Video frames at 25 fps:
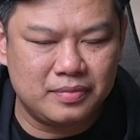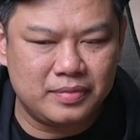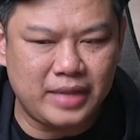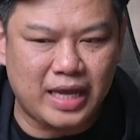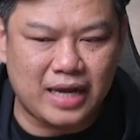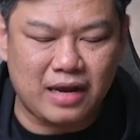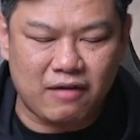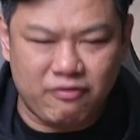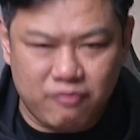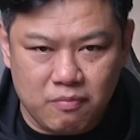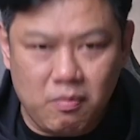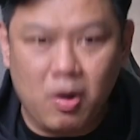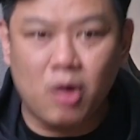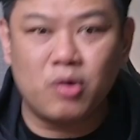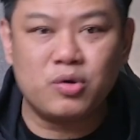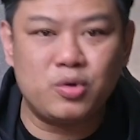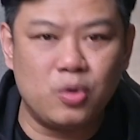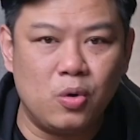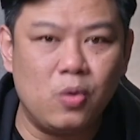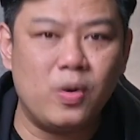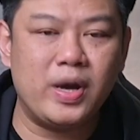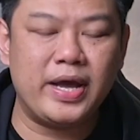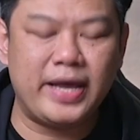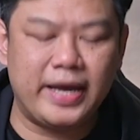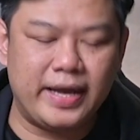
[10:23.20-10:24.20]
แต่กับฟุตบอล
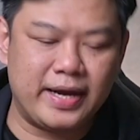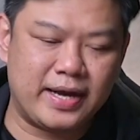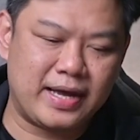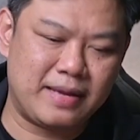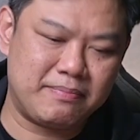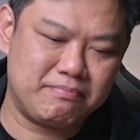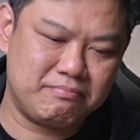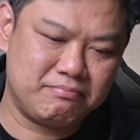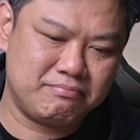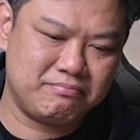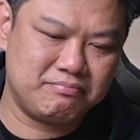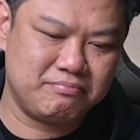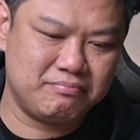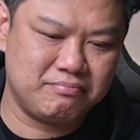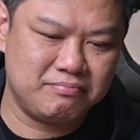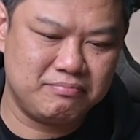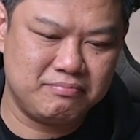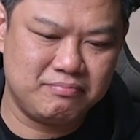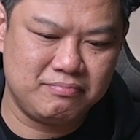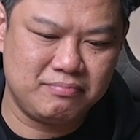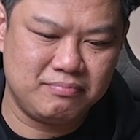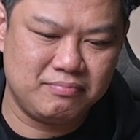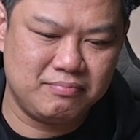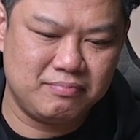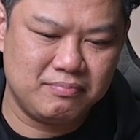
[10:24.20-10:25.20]
ถ้วยนะครับ
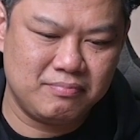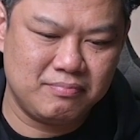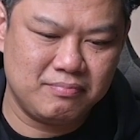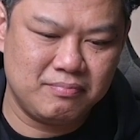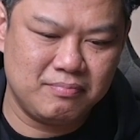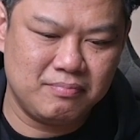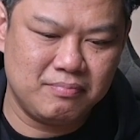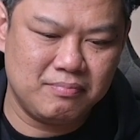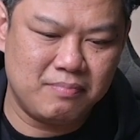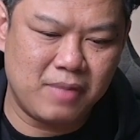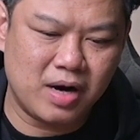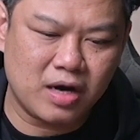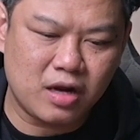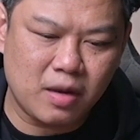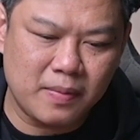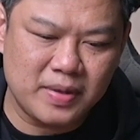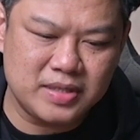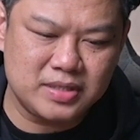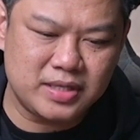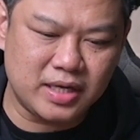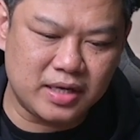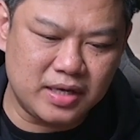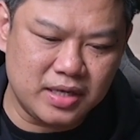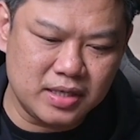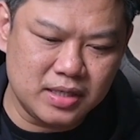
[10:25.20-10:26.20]
มันก็เป็
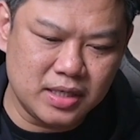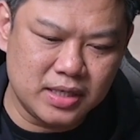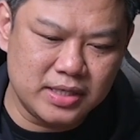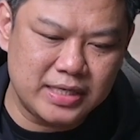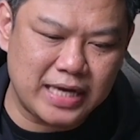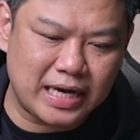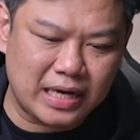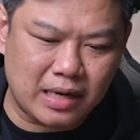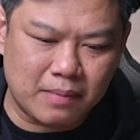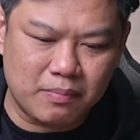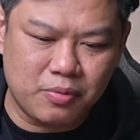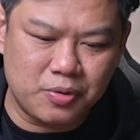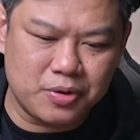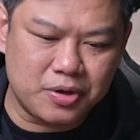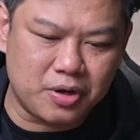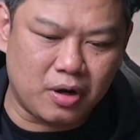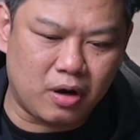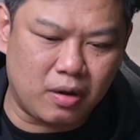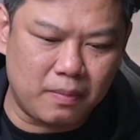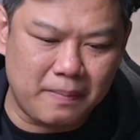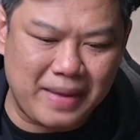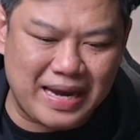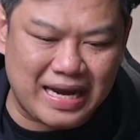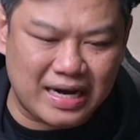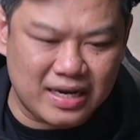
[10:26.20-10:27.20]
นสิ่งที่ยืนยันคำพูดข
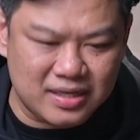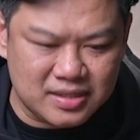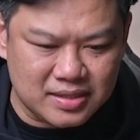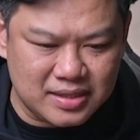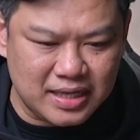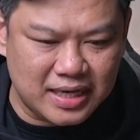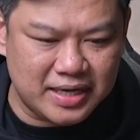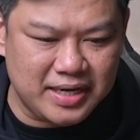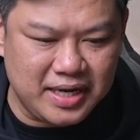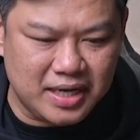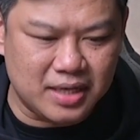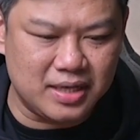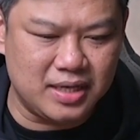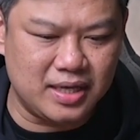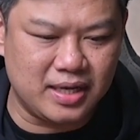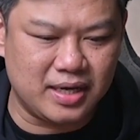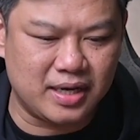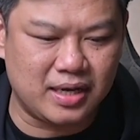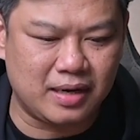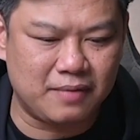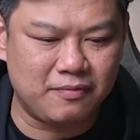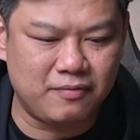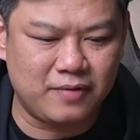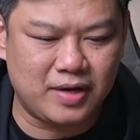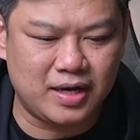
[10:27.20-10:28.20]
องแม็กลิสเตอร์ได้ดี
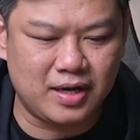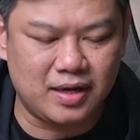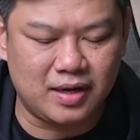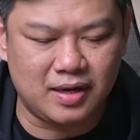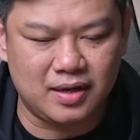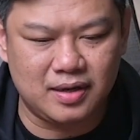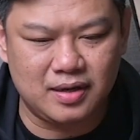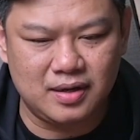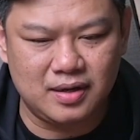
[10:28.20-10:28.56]
ครับว่า